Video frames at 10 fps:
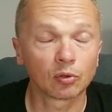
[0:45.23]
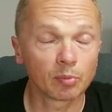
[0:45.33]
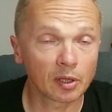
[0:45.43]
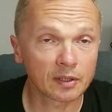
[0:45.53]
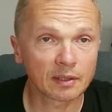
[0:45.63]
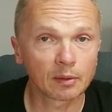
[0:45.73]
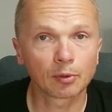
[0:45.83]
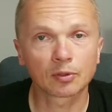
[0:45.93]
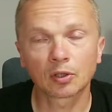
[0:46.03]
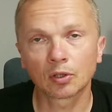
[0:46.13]
odbiera z całej
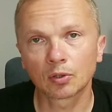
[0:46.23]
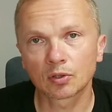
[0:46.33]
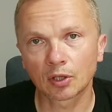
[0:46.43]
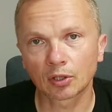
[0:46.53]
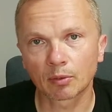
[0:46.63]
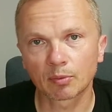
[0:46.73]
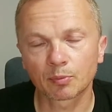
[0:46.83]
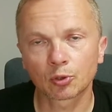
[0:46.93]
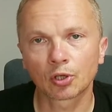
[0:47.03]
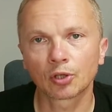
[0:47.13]
Polski i dostarcza
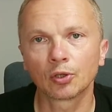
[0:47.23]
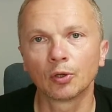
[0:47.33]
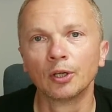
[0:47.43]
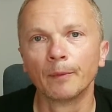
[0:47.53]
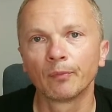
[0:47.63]
bezpośrednio